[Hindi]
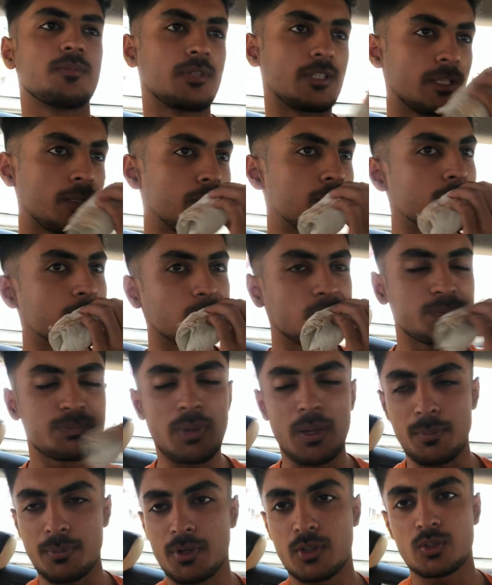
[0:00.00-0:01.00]
मतलब
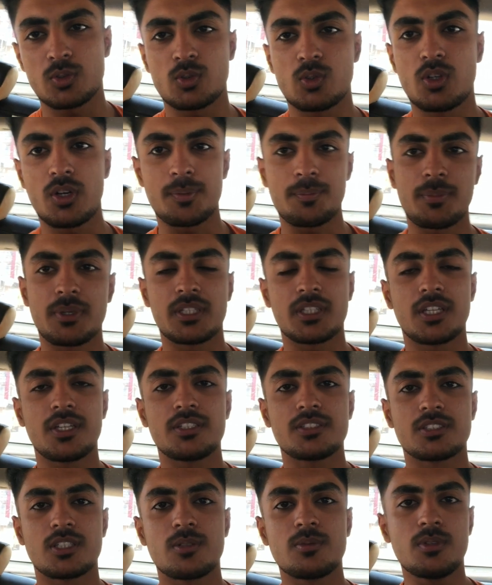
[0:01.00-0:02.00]
पापा को दुकान पता
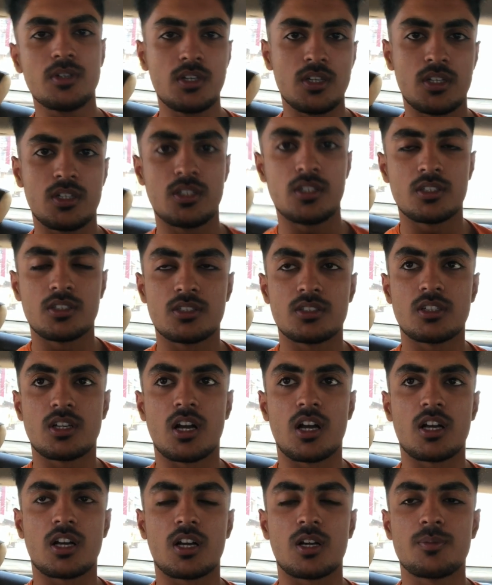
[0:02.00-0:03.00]
है सब
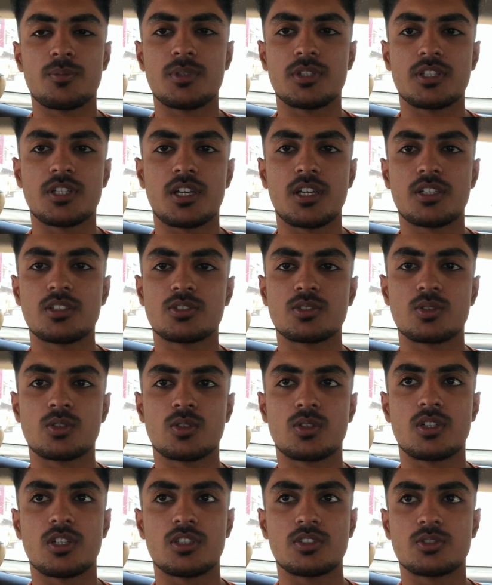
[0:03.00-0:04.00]
कहाँ कहाँ मिलता है
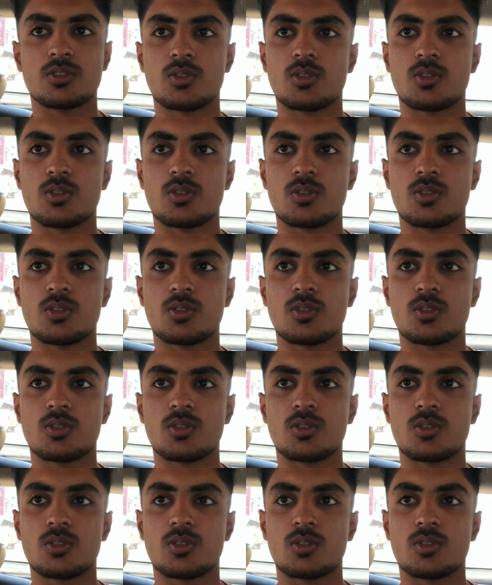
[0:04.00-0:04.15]
सो लेट्स